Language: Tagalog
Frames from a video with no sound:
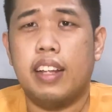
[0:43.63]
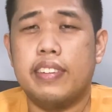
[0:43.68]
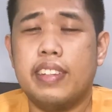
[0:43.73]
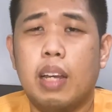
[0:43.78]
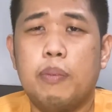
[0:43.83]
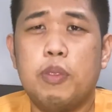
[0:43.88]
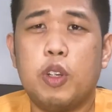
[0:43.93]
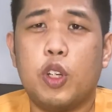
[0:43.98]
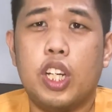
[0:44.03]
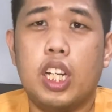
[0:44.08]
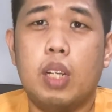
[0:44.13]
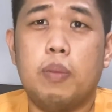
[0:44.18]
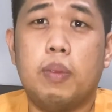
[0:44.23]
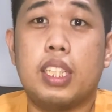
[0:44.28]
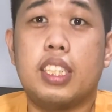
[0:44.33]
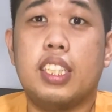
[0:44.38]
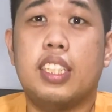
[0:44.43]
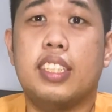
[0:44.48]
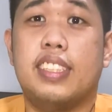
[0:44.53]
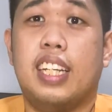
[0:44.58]
Dami ko na namang
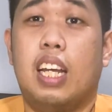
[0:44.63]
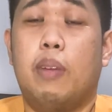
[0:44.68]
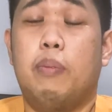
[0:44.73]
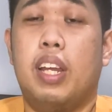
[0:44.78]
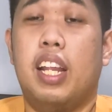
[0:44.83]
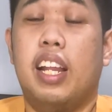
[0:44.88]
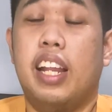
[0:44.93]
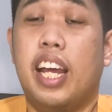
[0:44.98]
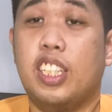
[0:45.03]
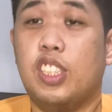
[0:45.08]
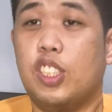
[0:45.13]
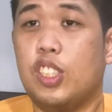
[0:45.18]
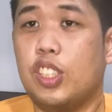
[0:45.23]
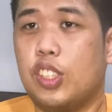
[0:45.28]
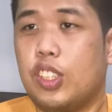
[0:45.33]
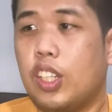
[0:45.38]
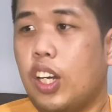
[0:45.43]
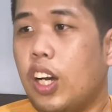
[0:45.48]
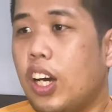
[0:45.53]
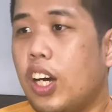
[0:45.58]
sinasabi. Let's
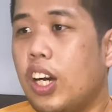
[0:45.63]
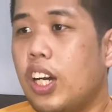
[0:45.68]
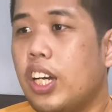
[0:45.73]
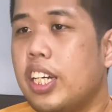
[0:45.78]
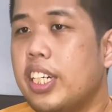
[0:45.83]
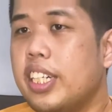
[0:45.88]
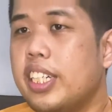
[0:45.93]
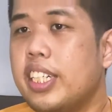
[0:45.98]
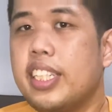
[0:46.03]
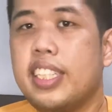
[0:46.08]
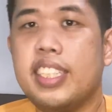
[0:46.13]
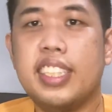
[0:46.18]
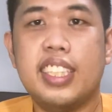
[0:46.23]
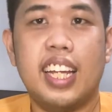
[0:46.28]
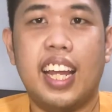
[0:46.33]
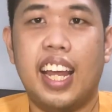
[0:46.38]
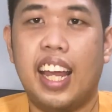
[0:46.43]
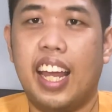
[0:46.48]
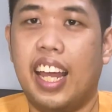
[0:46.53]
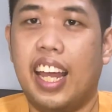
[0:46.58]
start!
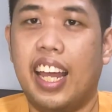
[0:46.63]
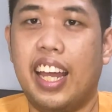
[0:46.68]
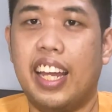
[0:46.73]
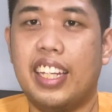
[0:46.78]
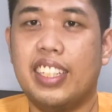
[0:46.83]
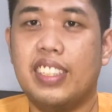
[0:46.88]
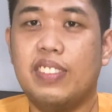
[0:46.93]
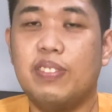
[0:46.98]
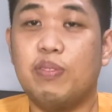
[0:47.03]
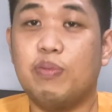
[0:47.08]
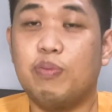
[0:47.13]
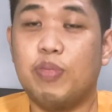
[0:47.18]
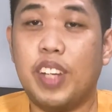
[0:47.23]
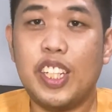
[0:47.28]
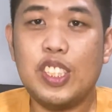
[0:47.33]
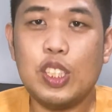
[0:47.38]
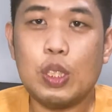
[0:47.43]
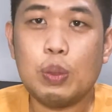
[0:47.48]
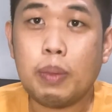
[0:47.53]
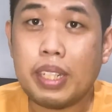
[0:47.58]
And
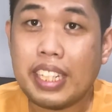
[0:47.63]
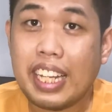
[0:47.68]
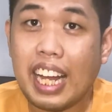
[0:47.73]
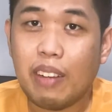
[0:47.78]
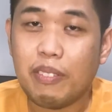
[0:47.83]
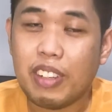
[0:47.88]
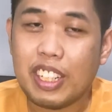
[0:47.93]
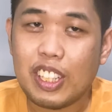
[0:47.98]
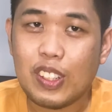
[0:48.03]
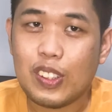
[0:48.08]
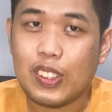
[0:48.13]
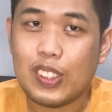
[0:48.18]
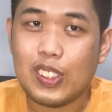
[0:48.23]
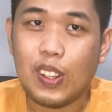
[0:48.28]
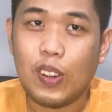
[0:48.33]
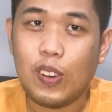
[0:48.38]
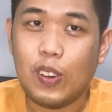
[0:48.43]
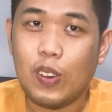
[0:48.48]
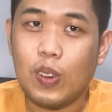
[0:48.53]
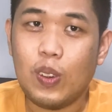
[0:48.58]
medyo madami to.
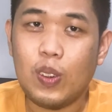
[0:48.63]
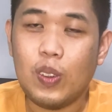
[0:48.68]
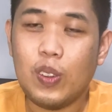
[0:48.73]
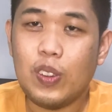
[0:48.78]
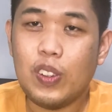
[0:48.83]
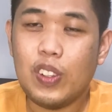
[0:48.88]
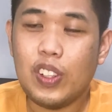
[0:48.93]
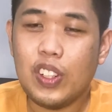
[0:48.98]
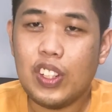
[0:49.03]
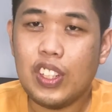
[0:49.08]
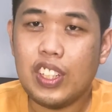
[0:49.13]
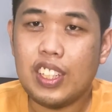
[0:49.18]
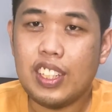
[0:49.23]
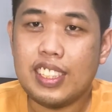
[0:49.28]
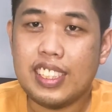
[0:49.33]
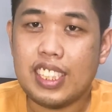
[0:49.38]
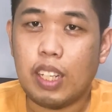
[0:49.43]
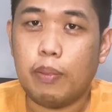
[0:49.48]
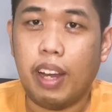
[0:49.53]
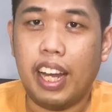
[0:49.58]
So,
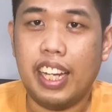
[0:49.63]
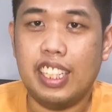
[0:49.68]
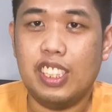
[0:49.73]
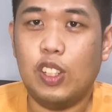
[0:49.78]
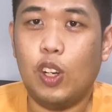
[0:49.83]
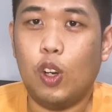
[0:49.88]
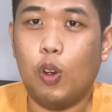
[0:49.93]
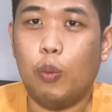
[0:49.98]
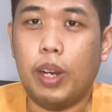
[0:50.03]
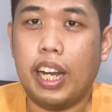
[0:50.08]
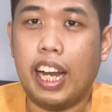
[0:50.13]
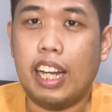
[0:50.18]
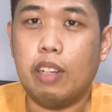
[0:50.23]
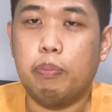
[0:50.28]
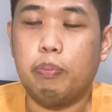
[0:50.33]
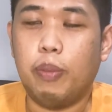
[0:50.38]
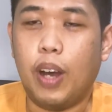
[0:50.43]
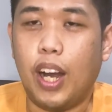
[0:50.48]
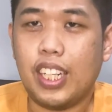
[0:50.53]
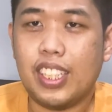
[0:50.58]
samahan niyo ako
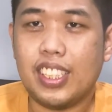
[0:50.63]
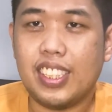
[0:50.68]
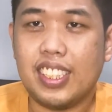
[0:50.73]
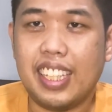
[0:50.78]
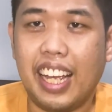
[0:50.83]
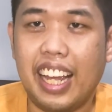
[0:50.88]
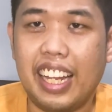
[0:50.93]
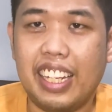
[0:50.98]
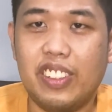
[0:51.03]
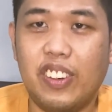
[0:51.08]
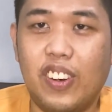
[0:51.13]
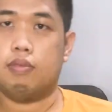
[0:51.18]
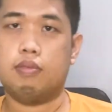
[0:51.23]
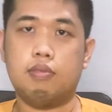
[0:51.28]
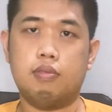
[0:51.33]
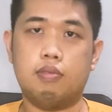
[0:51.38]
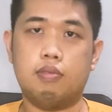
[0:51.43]
mag-unbox and haul.